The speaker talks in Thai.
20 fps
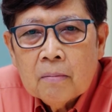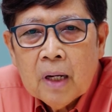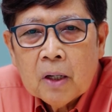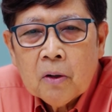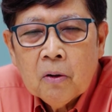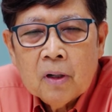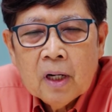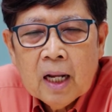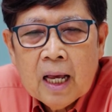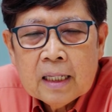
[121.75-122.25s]
บา
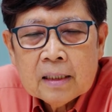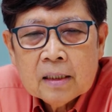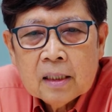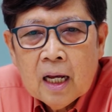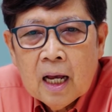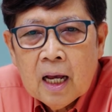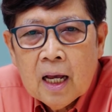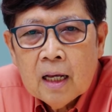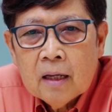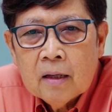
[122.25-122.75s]
งคนอาจ
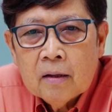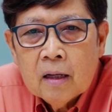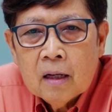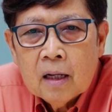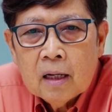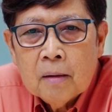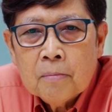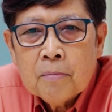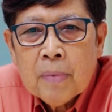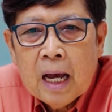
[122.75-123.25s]
จะ
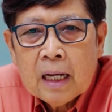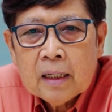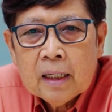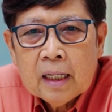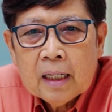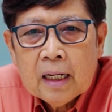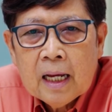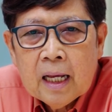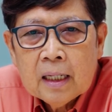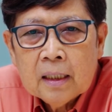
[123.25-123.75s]
ลำบาก
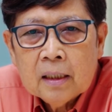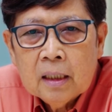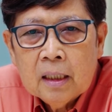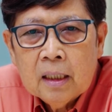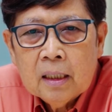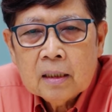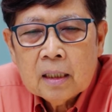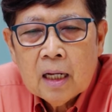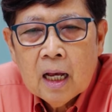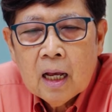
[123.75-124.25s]
ในการ
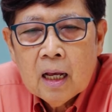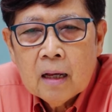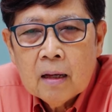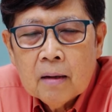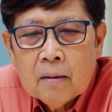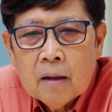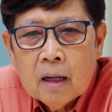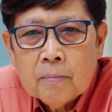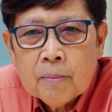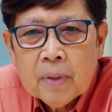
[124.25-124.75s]
ที่จะ
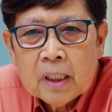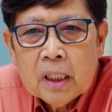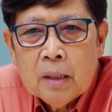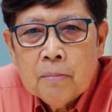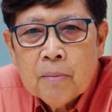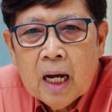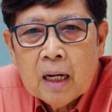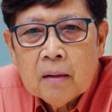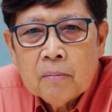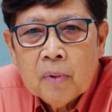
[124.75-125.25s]
ป
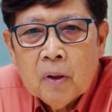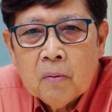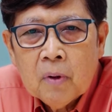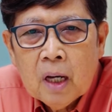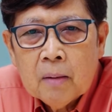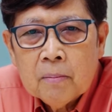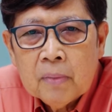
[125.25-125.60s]
ฏิบัติ เพราะว่า